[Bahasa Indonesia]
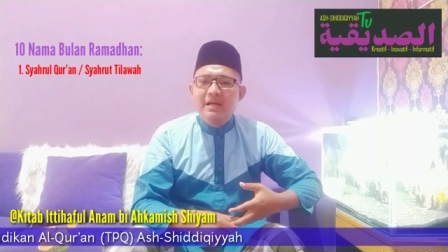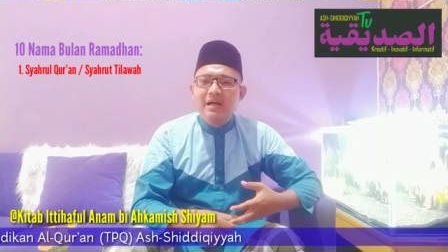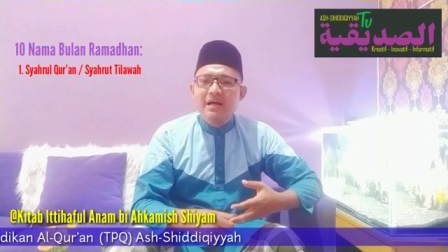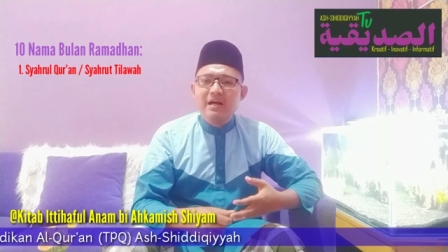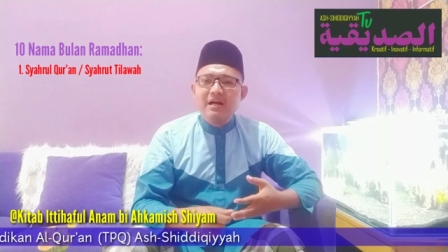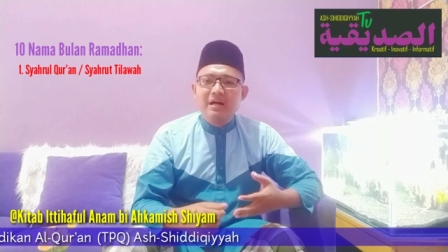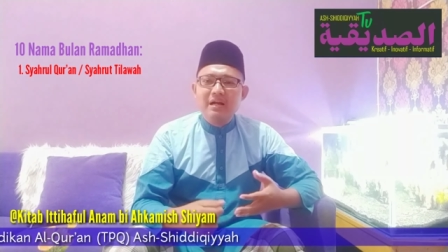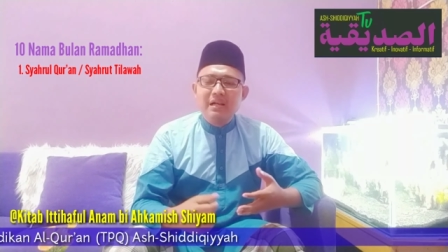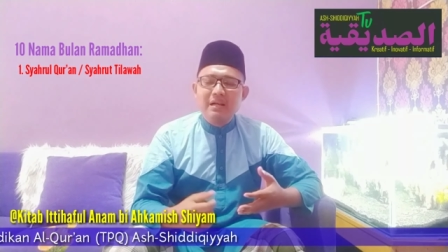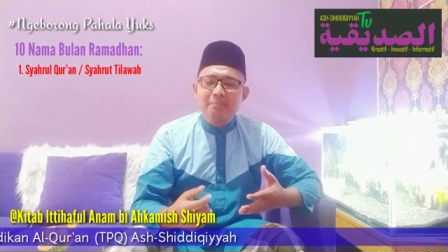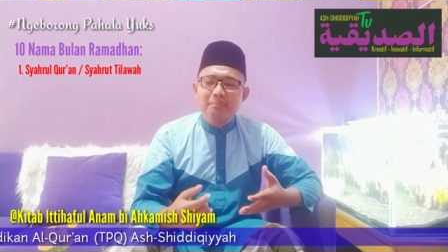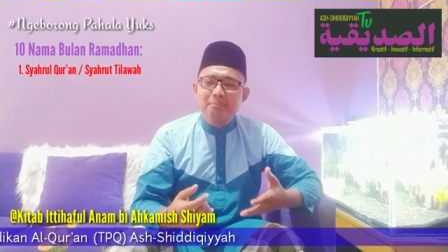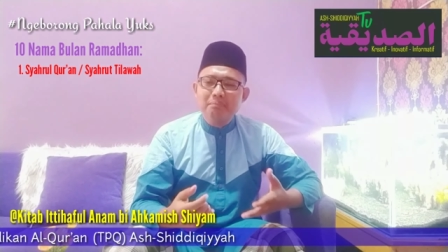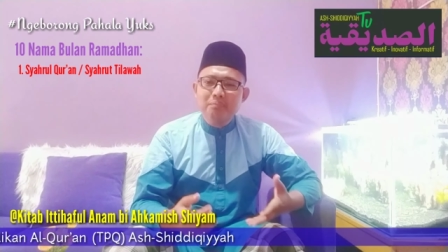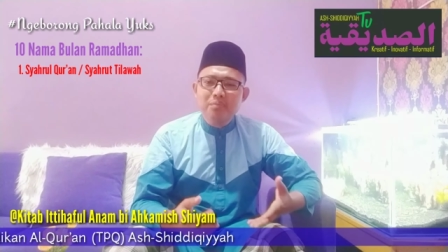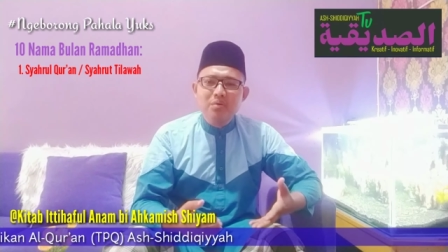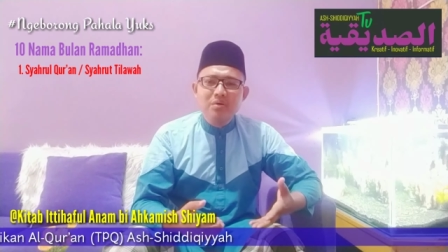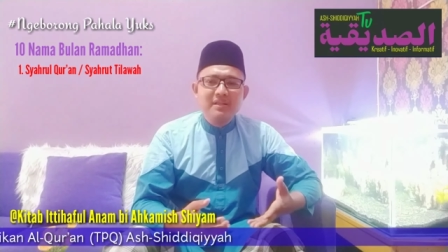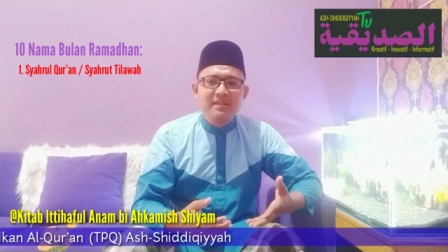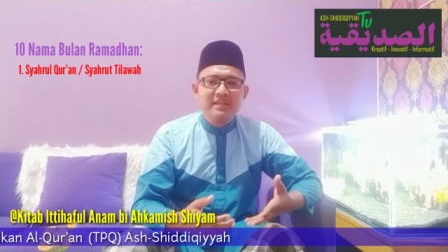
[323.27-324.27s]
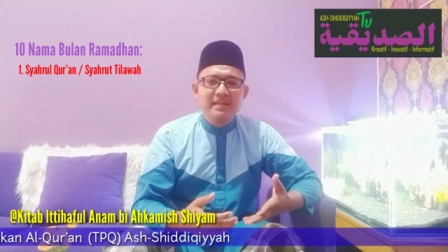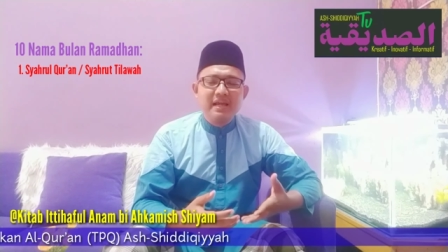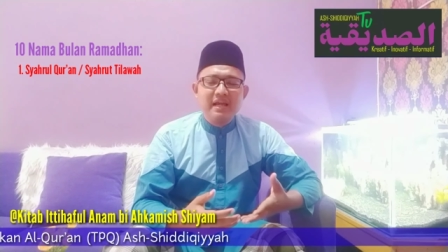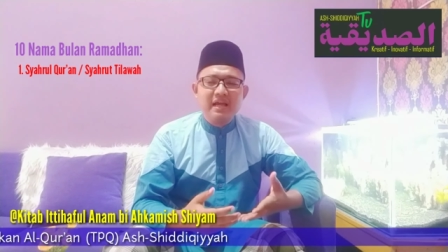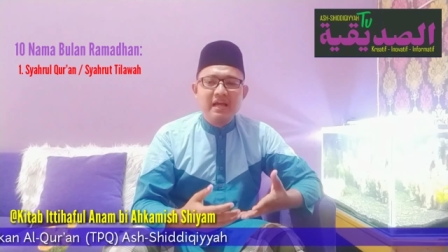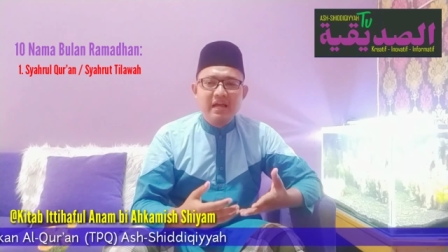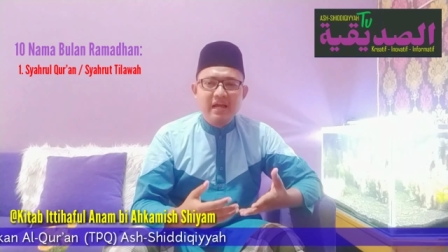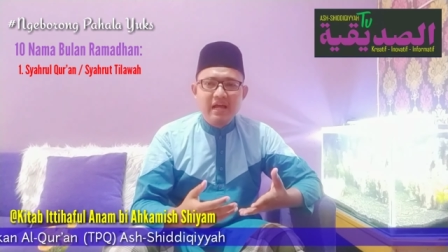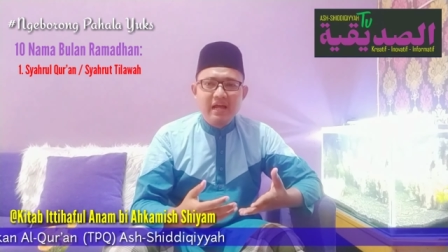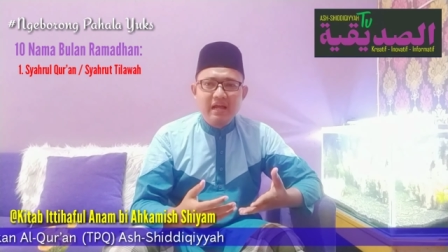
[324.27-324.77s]
uh, lembutnya
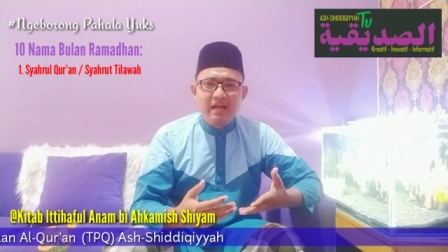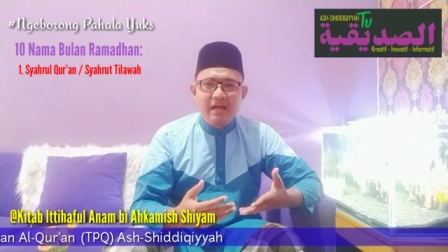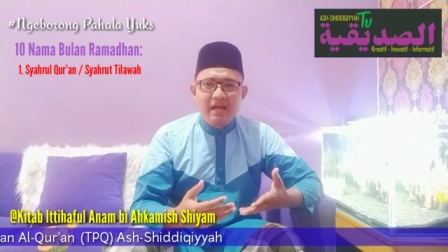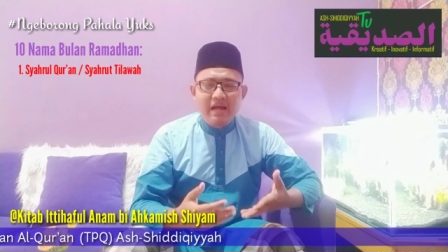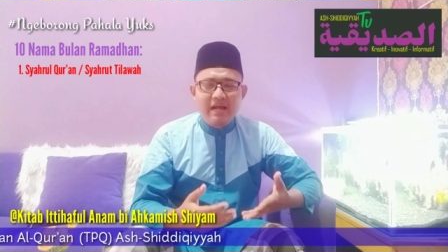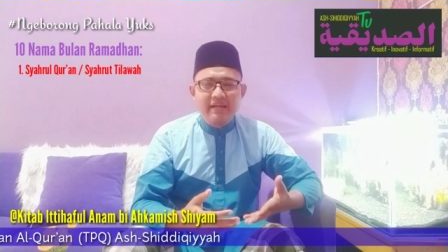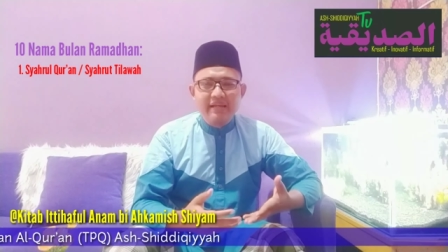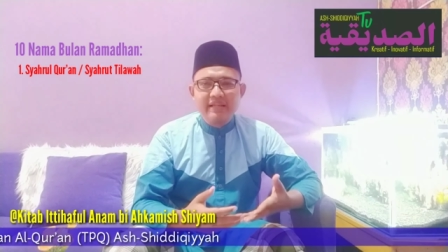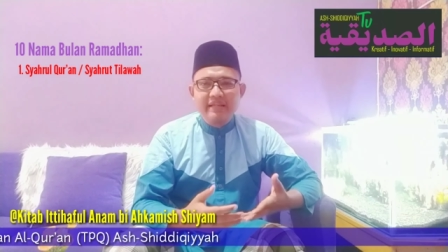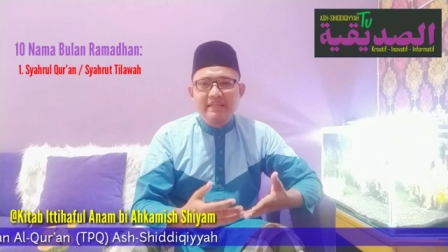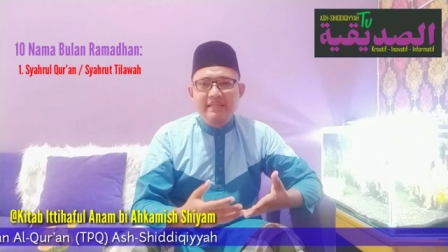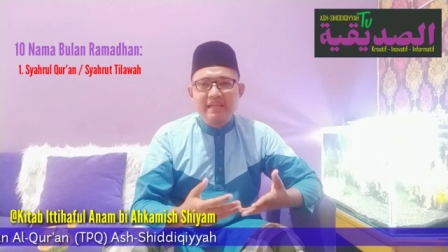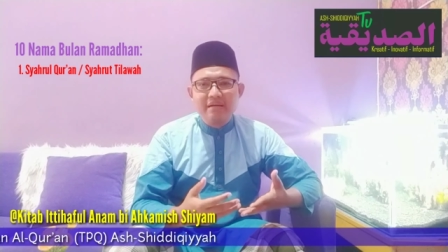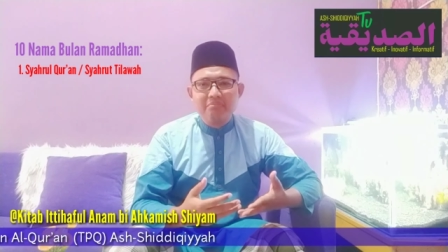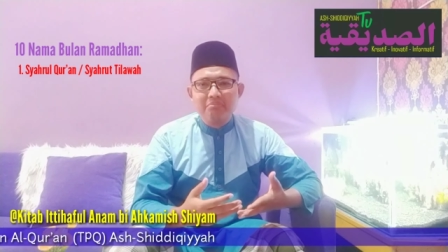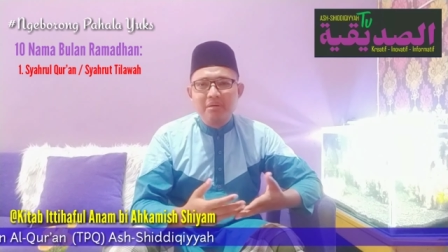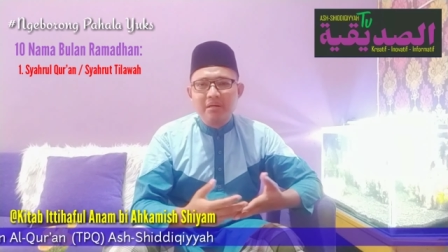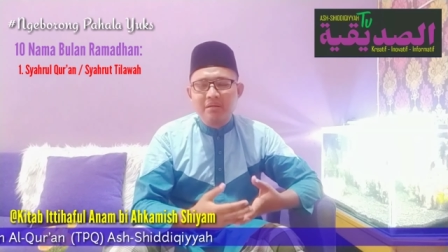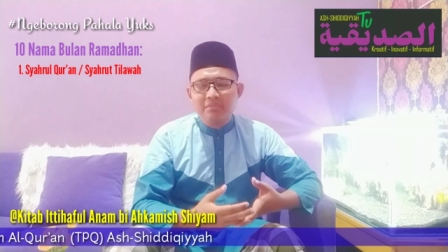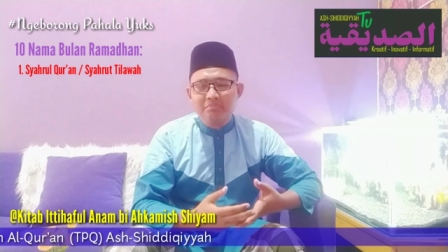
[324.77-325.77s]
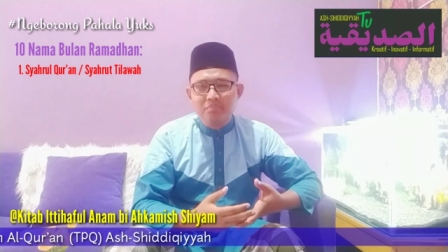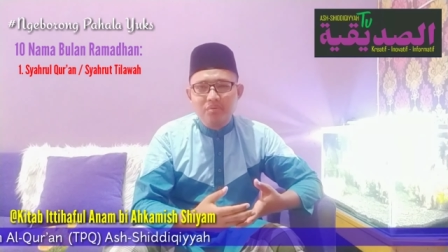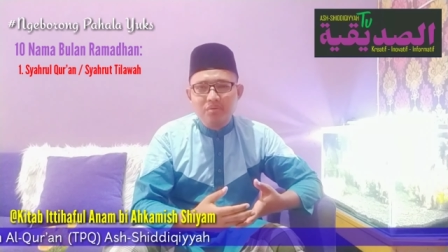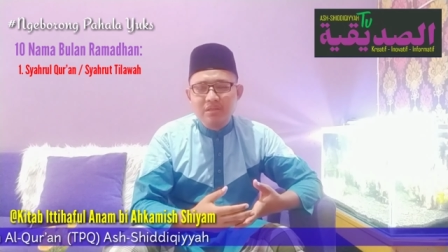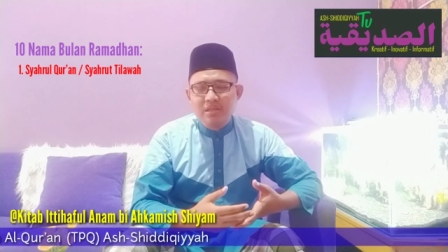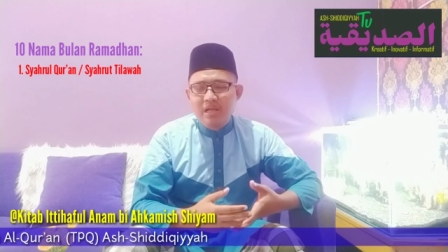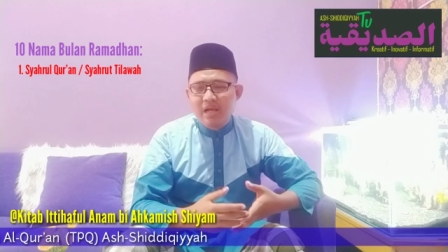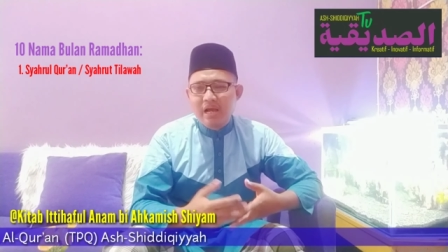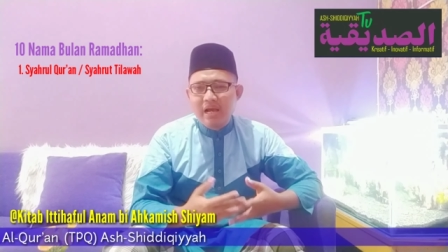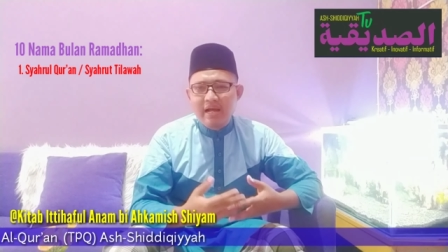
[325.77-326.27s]
angin yang berhembus
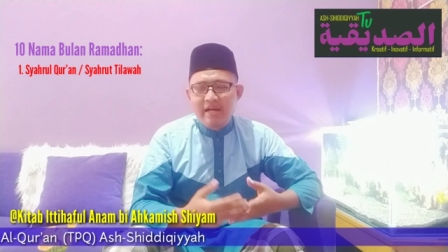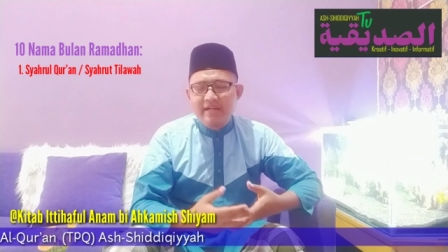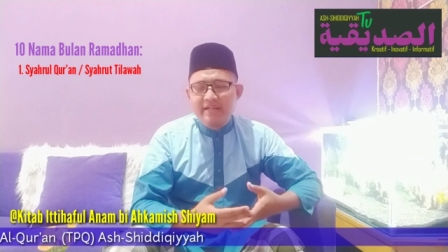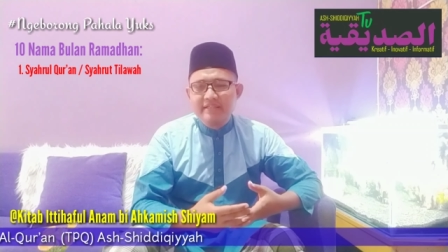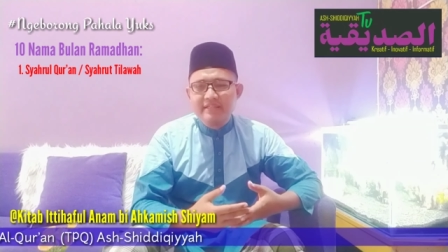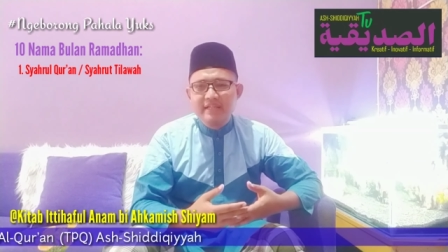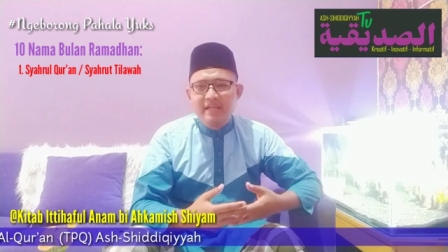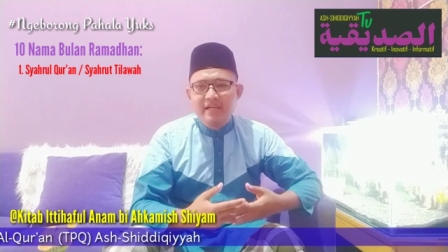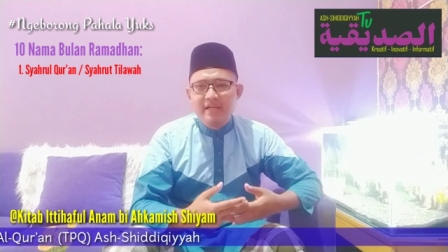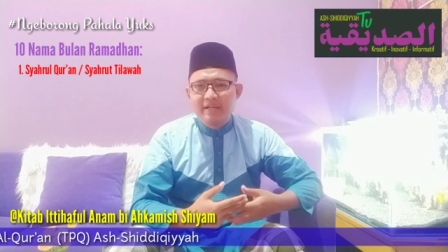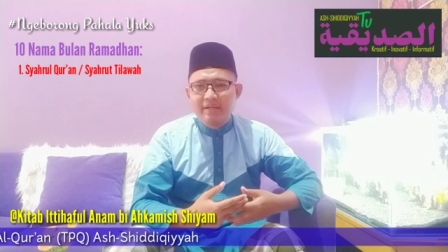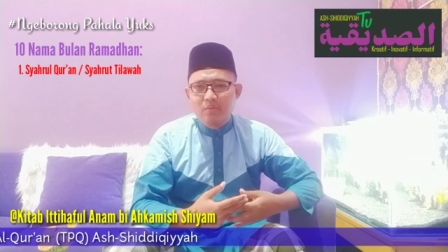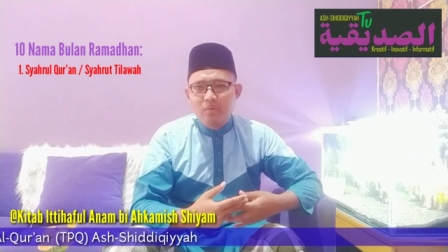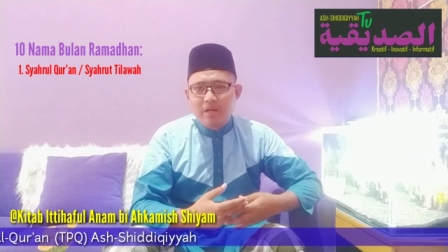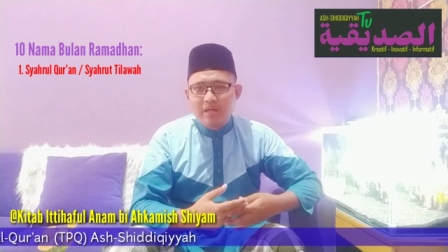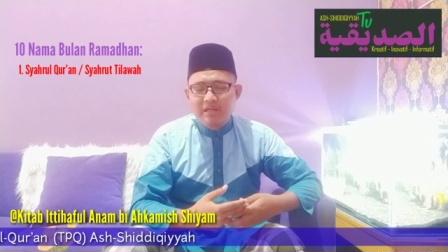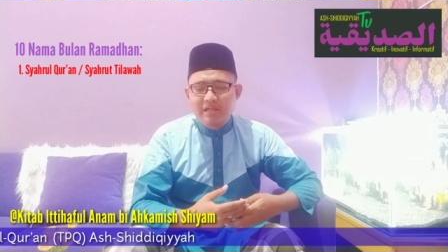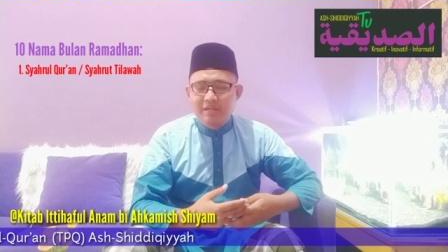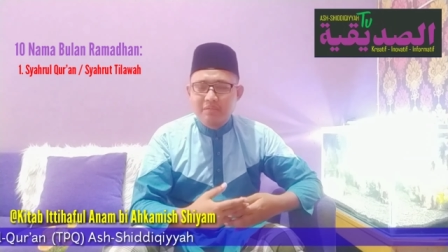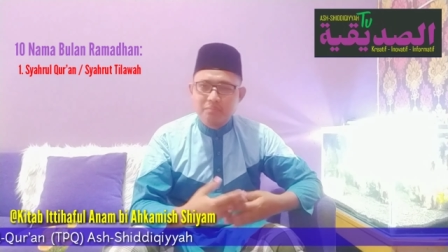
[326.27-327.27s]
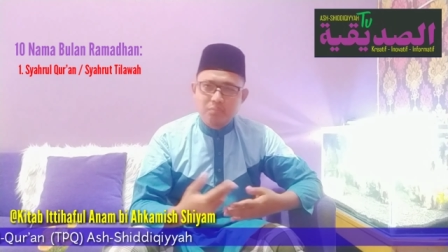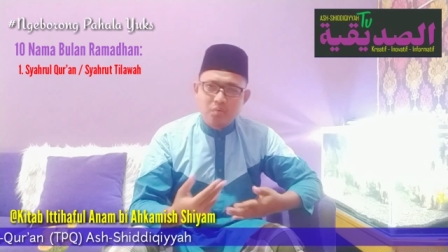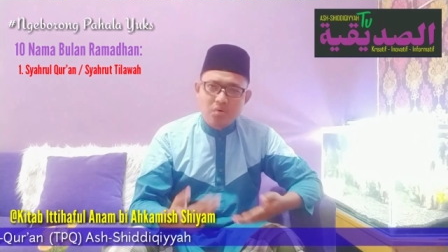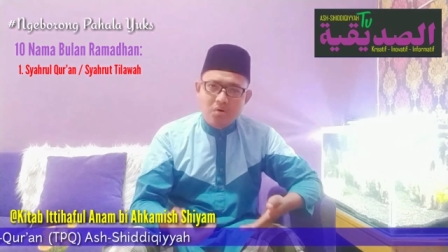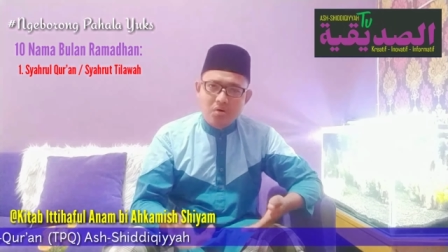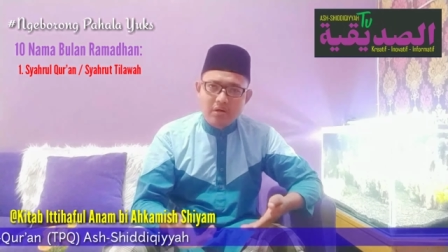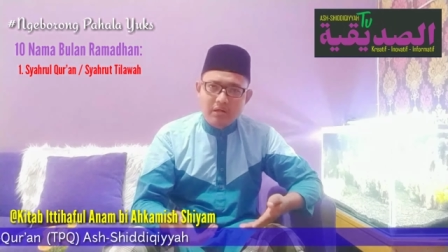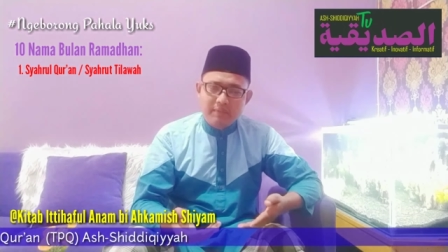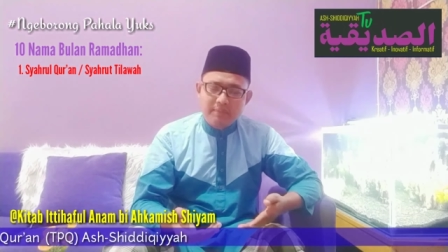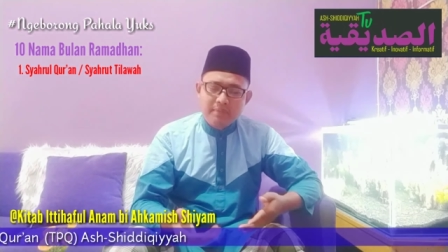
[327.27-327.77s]
hadis riwayat
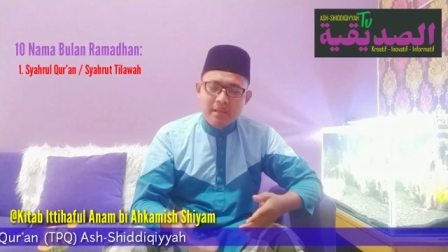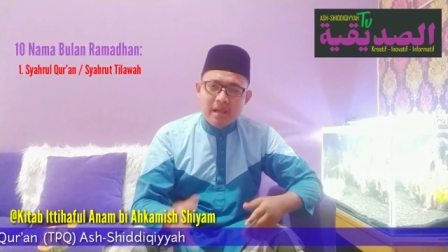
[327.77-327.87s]
Bukhari.